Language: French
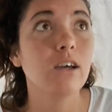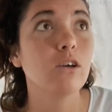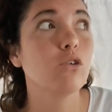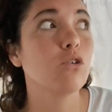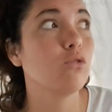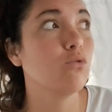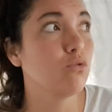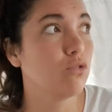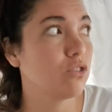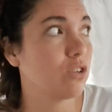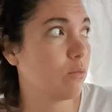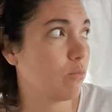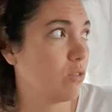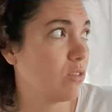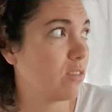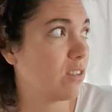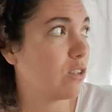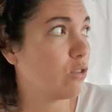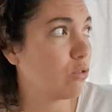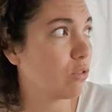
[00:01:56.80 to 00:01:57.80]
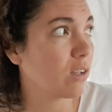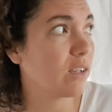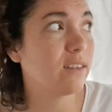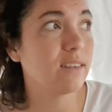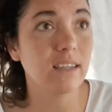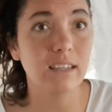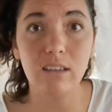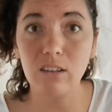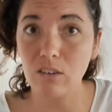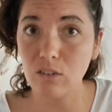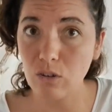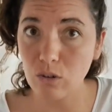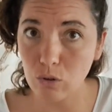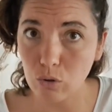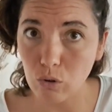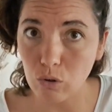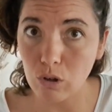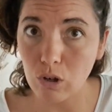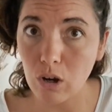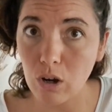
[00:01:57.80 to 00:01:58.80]
que nous sommes en sécurité dans
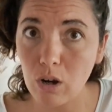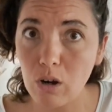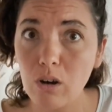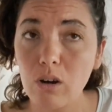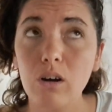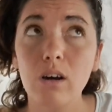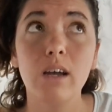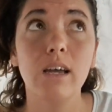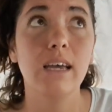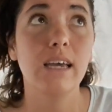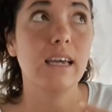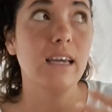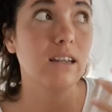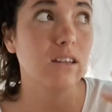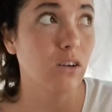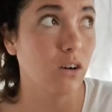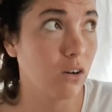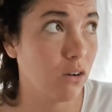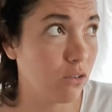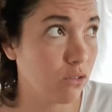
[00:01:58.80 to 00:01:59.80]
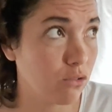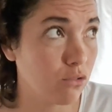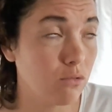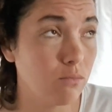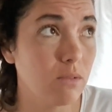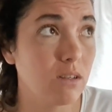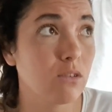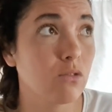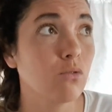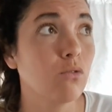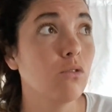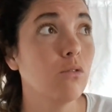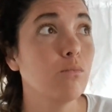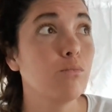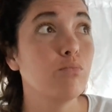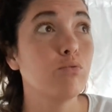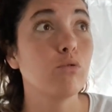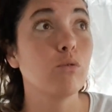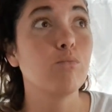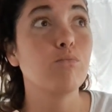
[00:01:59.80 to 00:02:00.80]
notre corps, et dans une maison
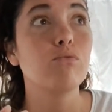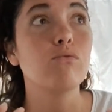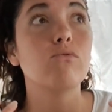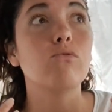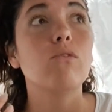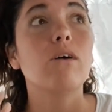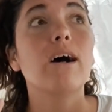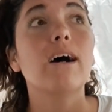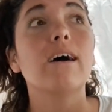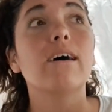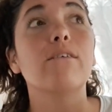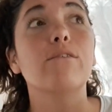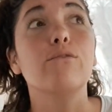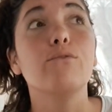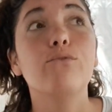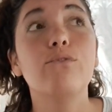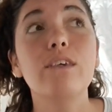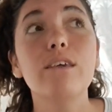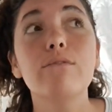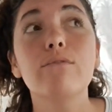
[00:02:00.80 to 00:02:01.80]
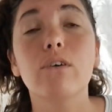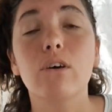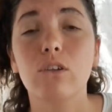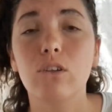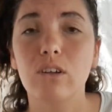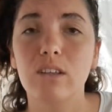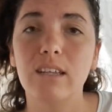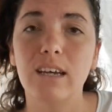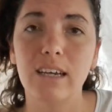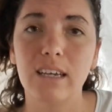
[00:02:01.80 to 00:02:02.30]
pour pouvoir vivre notre